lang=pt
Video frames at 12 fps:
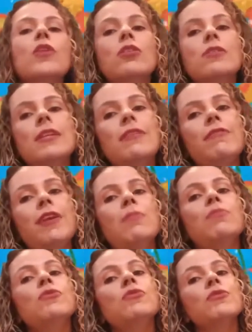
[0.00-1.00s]
nós
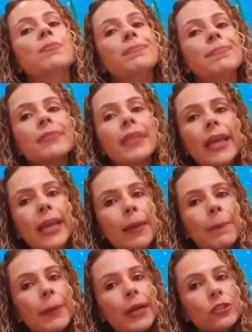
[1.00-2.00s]
devemos
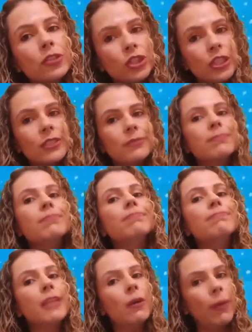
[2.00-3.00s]
repartir,
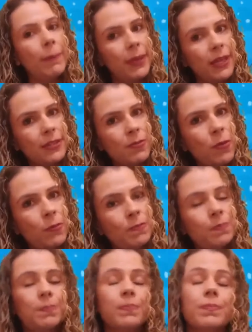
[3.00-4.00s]
não é mesmo?
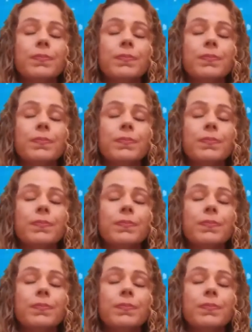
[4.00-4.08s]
